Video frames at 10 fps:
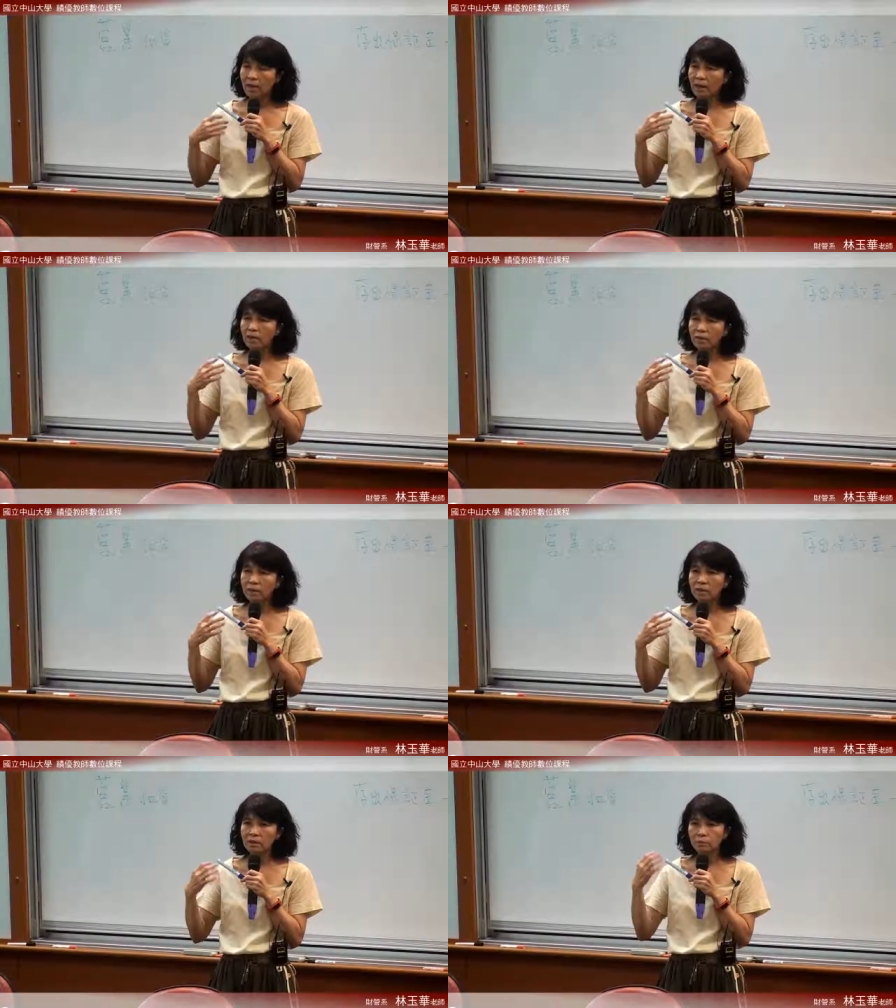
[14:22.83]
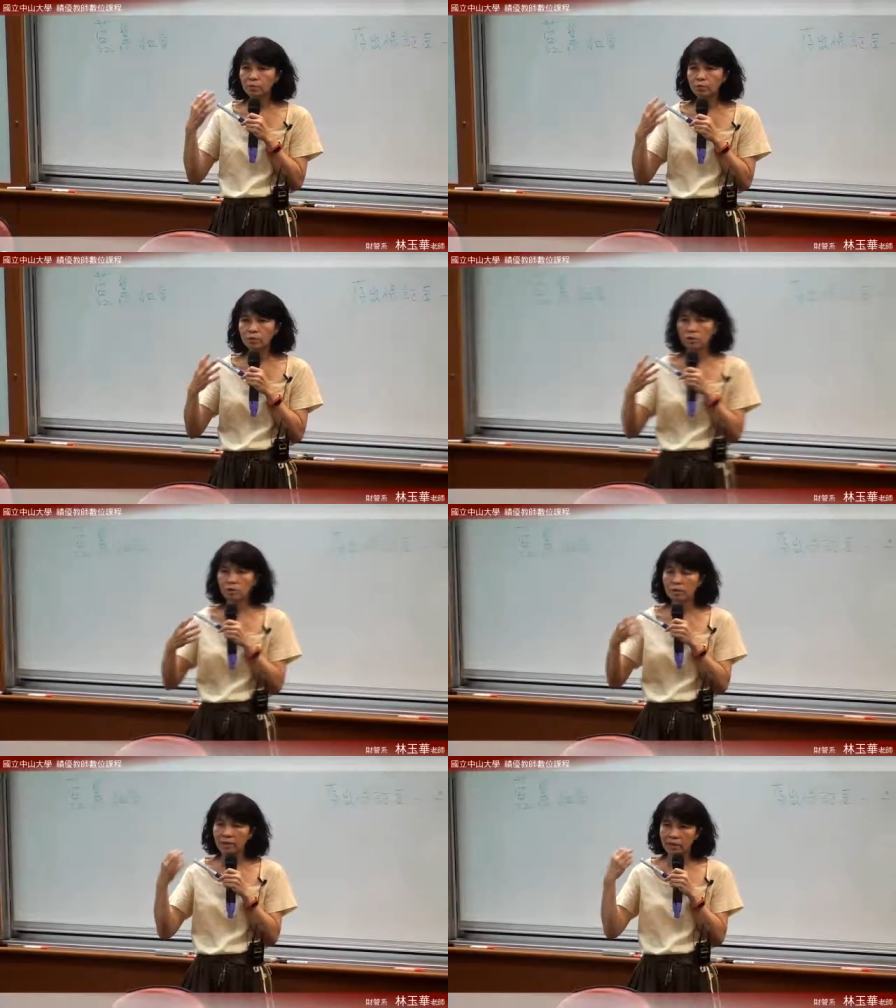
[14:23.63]
然后呢，你不租的时
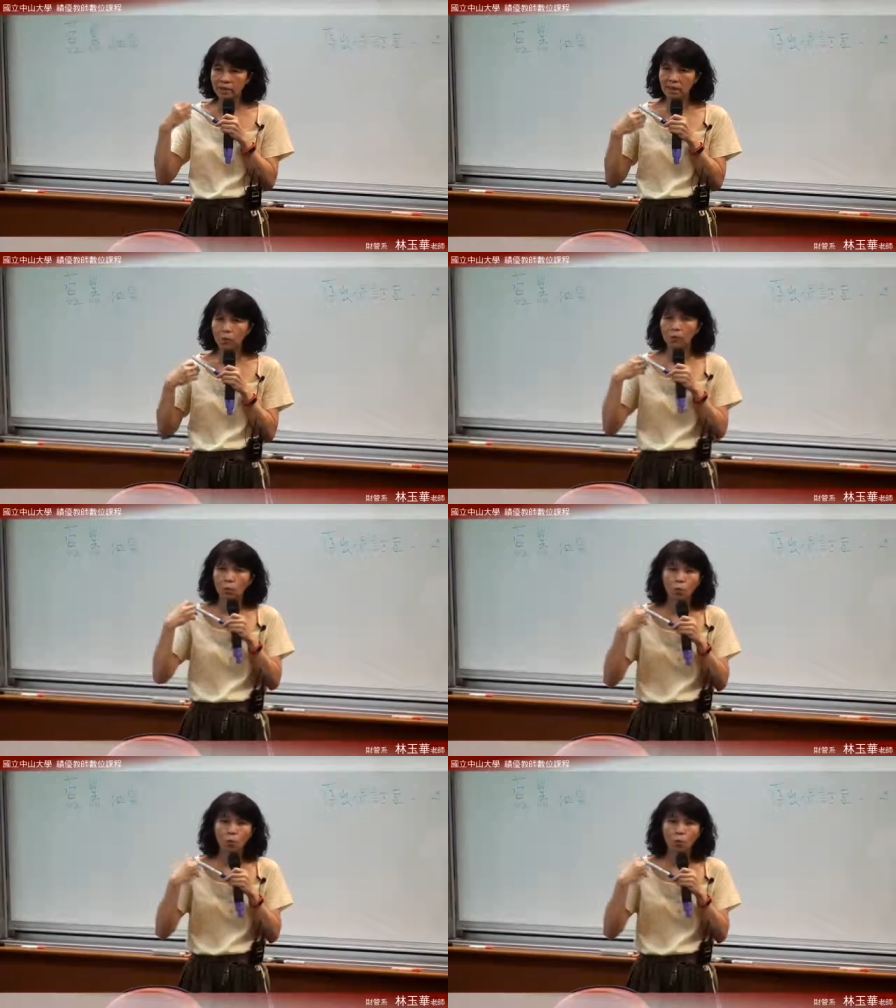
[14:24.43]
候再把一千万